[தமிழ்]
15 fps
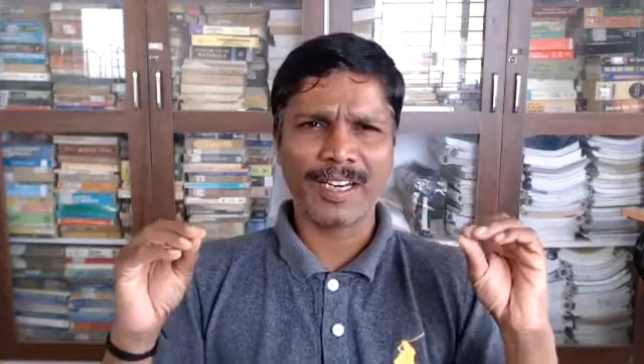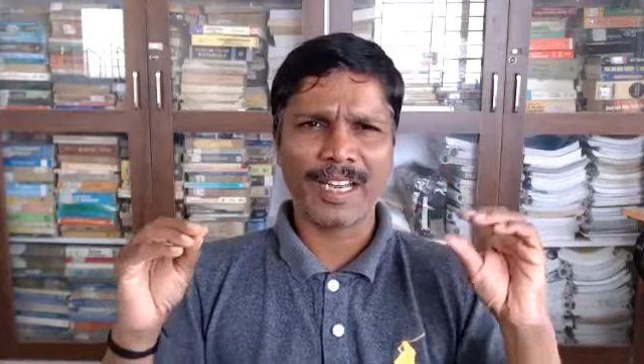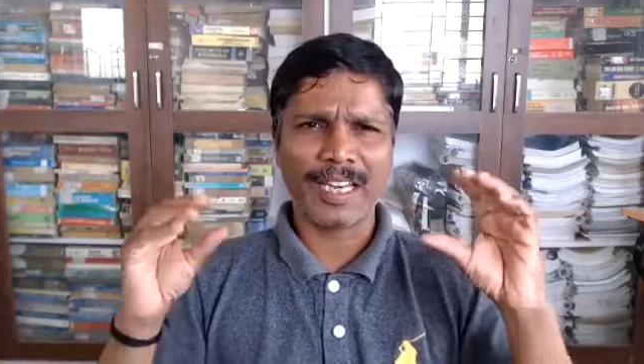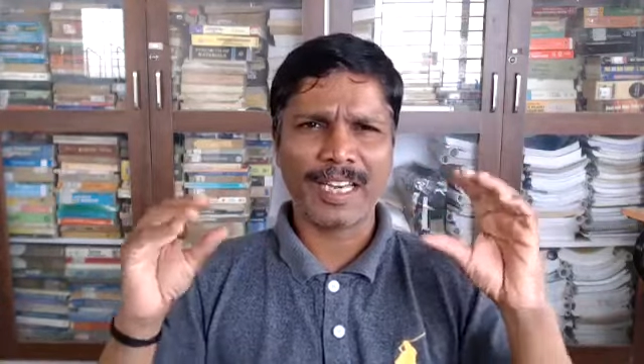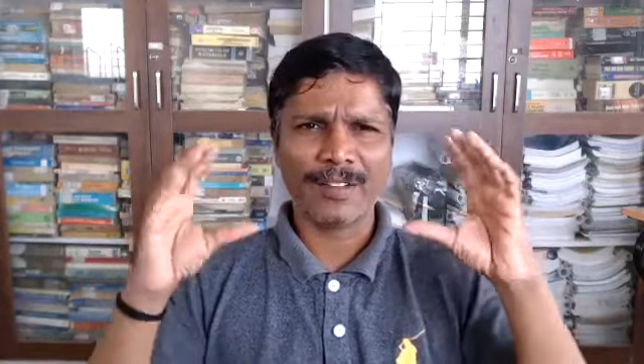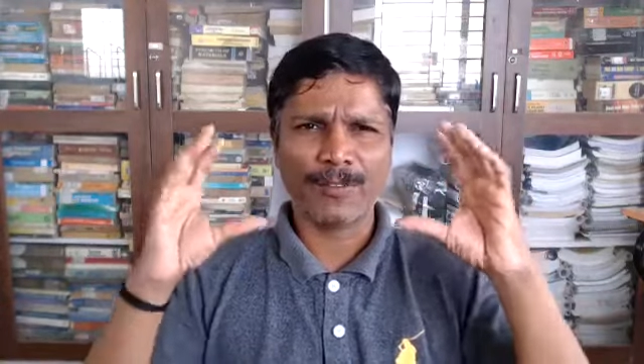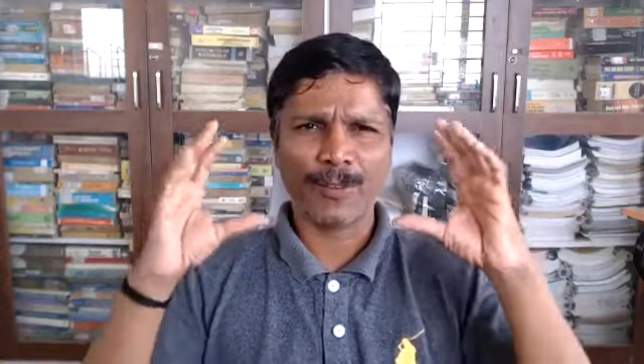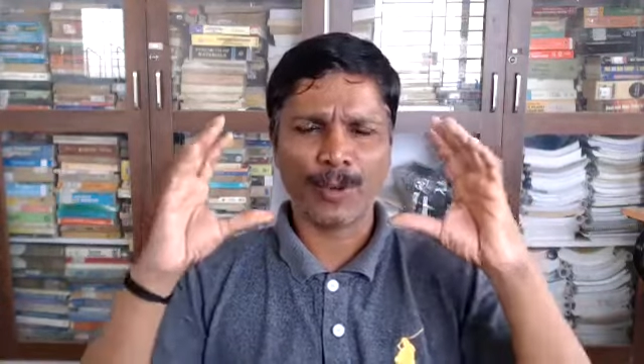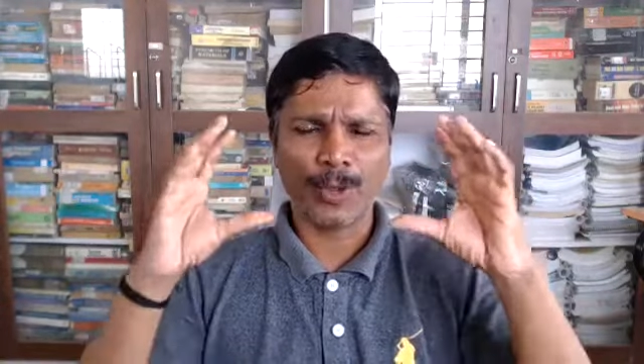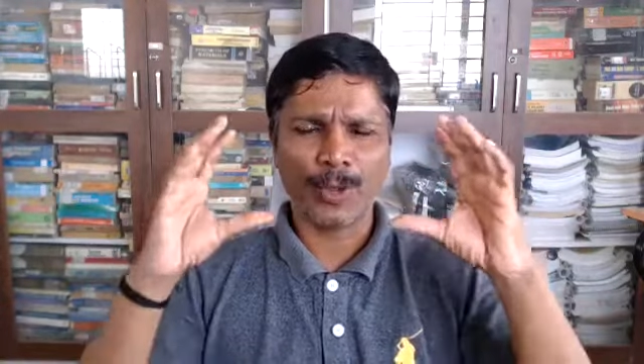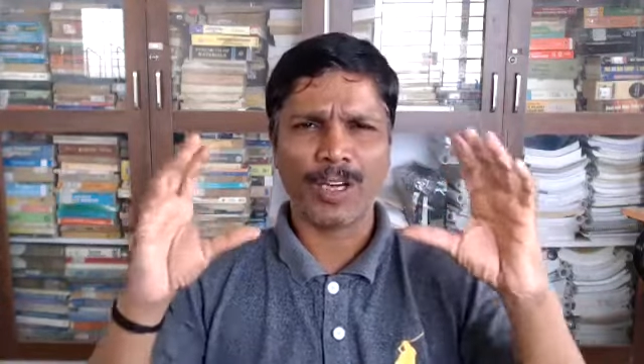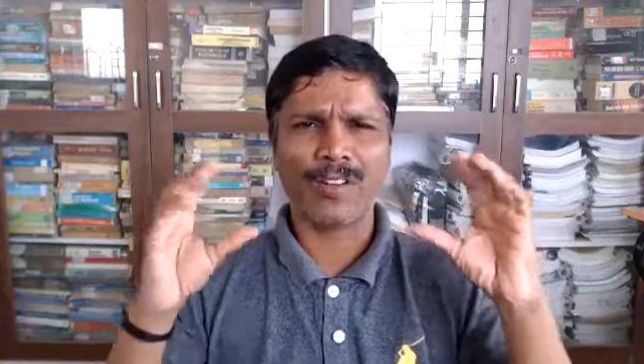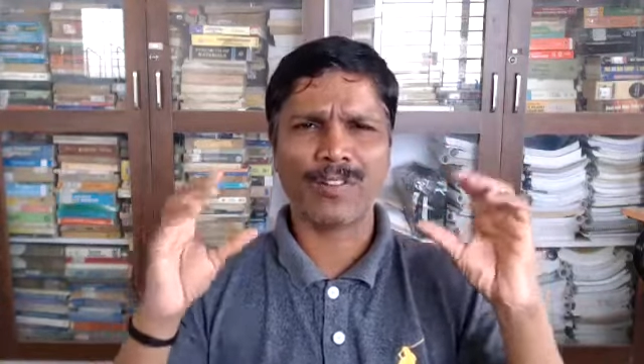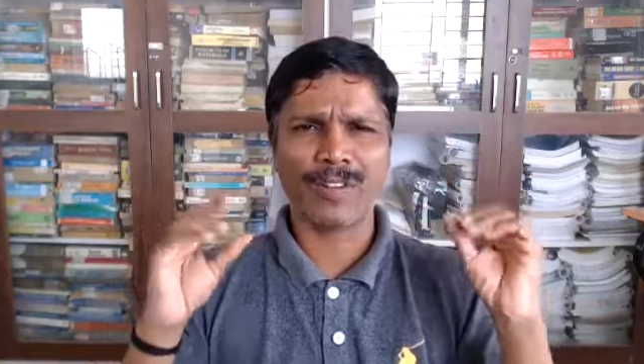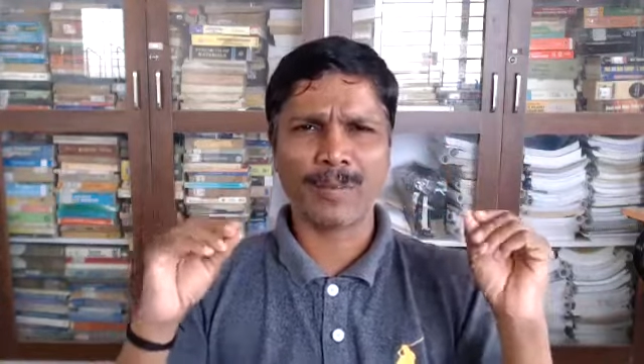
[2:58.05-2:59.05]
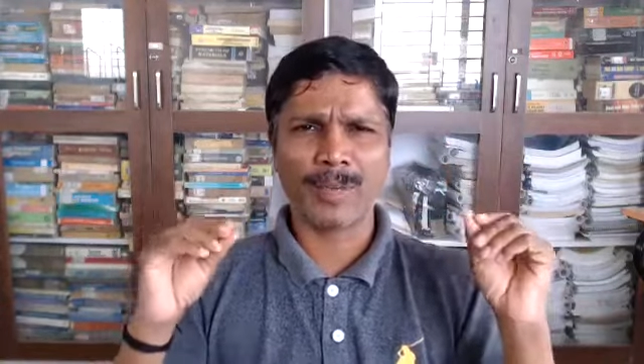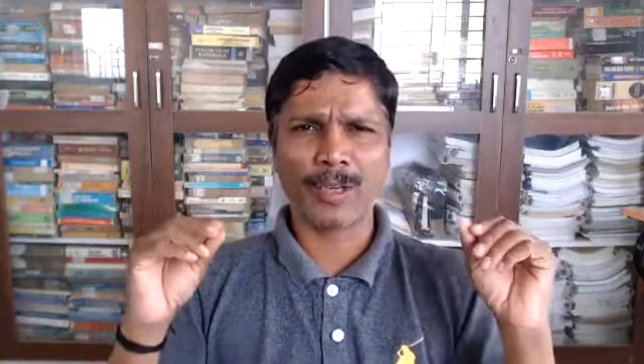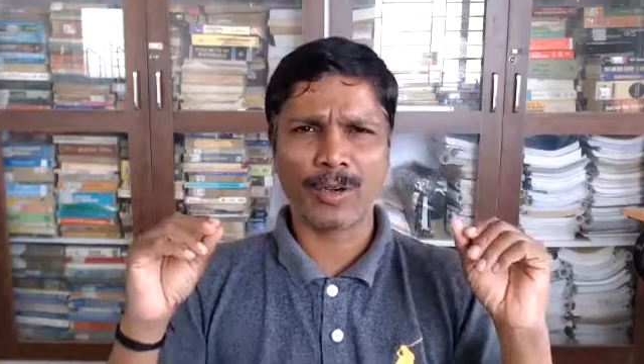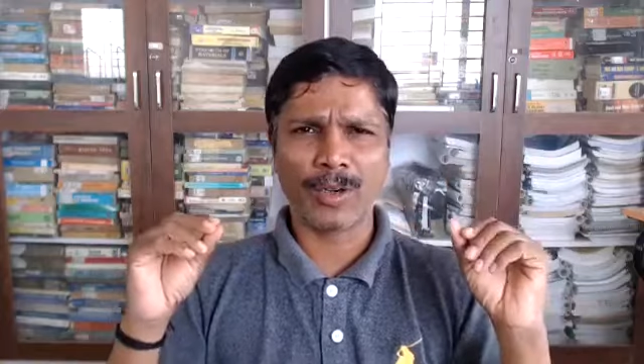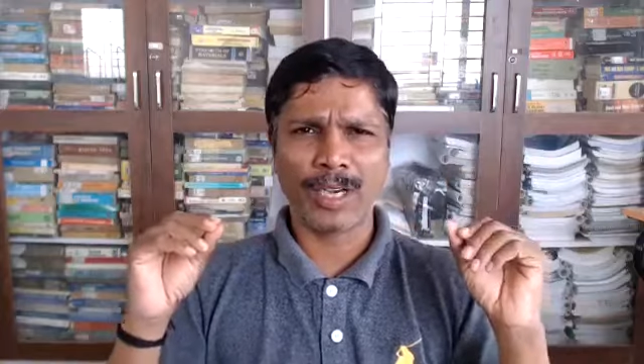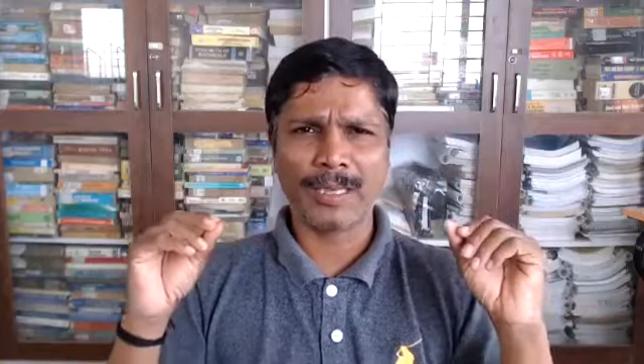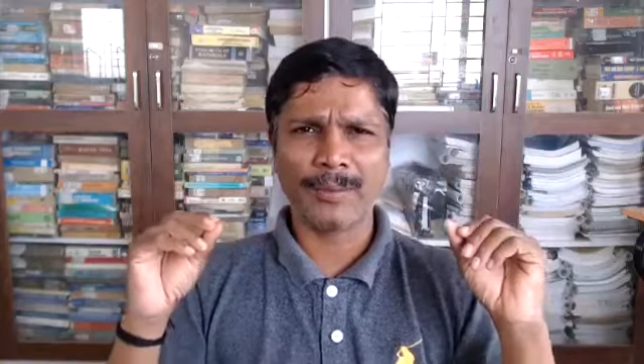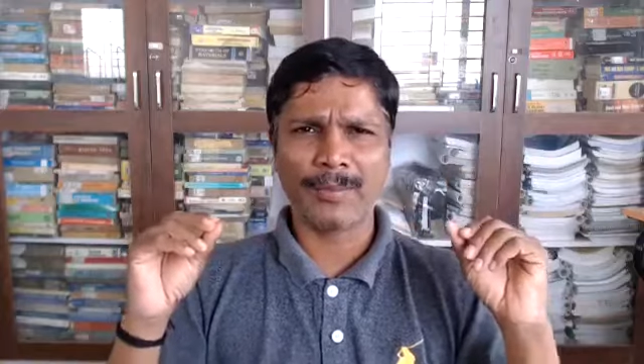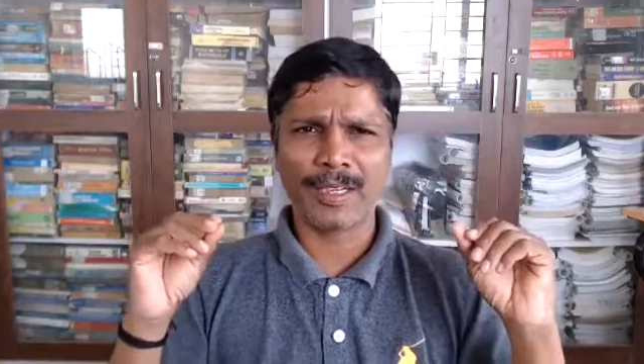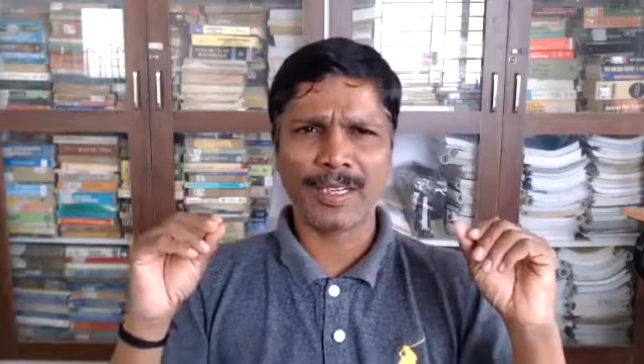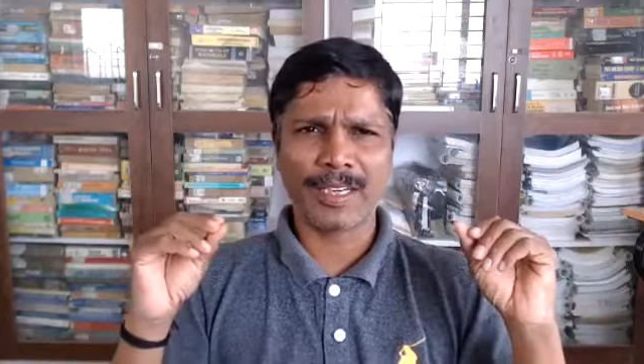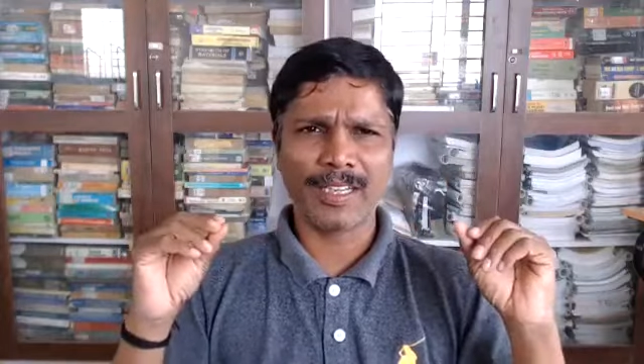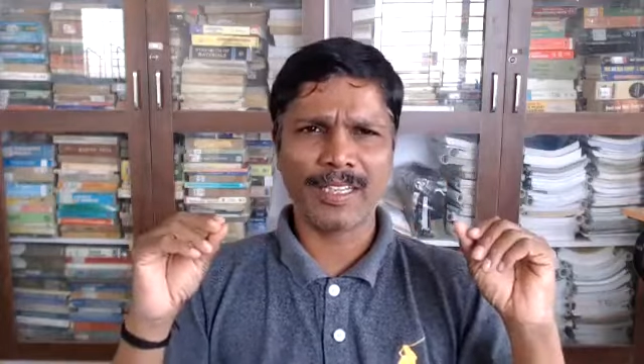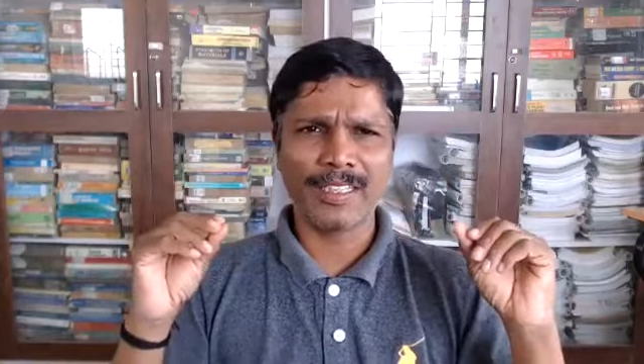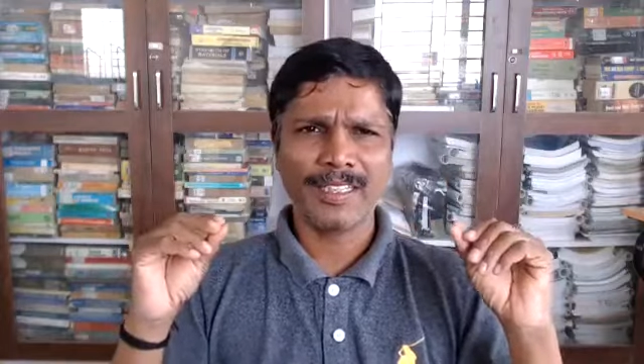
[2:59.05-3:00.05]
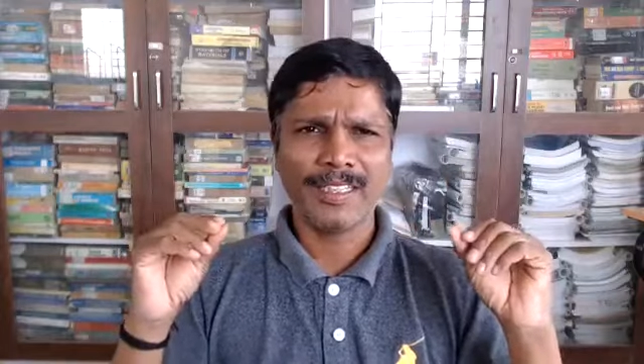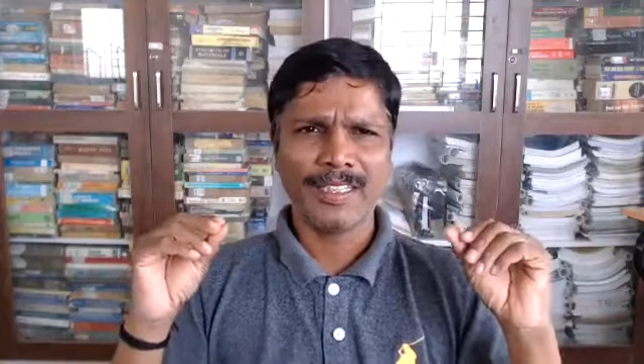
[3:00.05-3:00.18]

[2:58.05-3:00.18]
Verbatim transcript: நான் இன்னைக்கு ஃபோட்டோகிராஃபிக் மைக்ரோ லேர்னிங் பண்ணனா